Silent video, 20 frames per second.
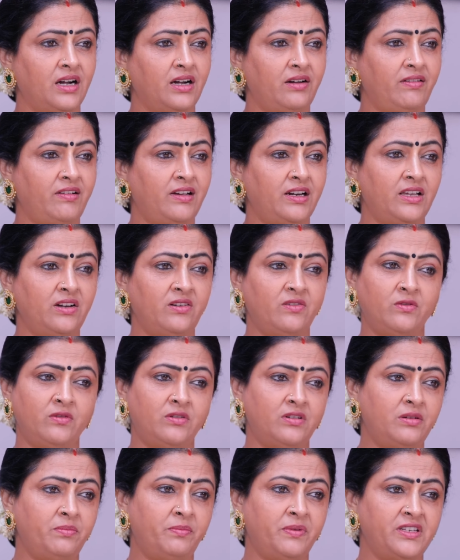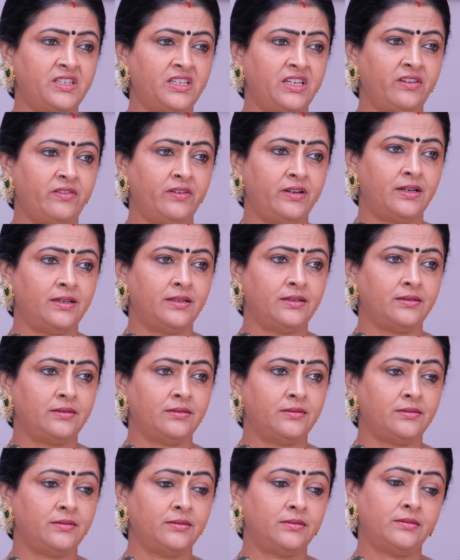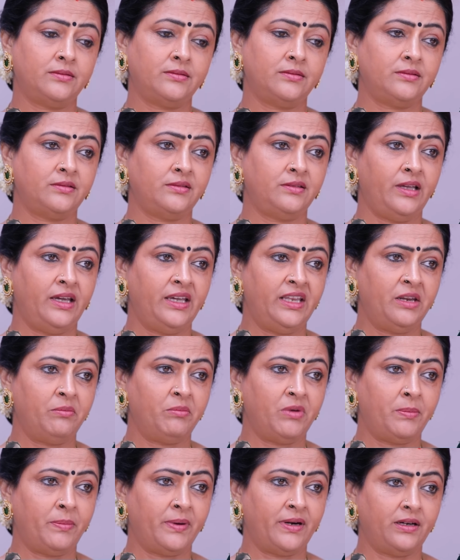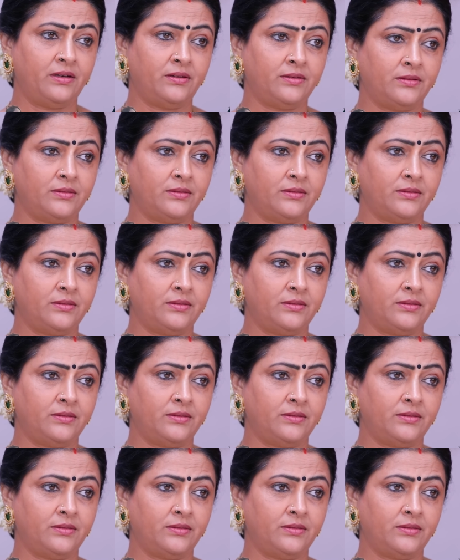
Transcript: மகாவால் உனக்கு எந்த பிரச்சனையும் வராது நீ தைரியமா